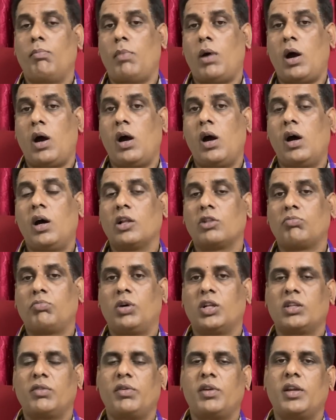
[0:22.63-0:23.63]
మహా
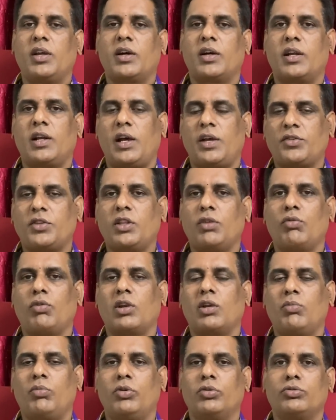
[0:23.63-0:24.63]
అద్భుతమైన గ్రహస్థితి
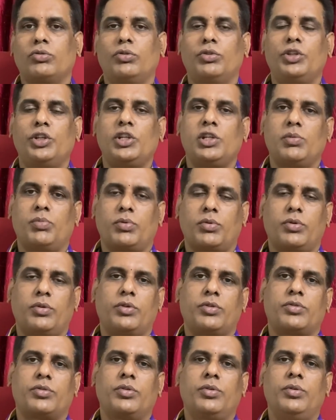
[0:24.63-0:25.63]
ఉండబోతోంది అని
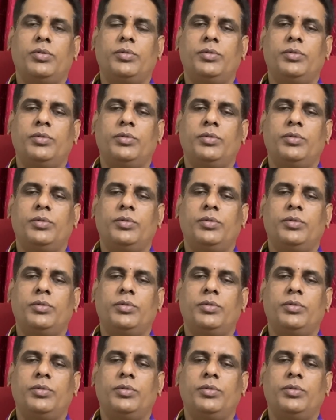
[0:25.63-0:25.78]
చెప్పుకోవచ్చు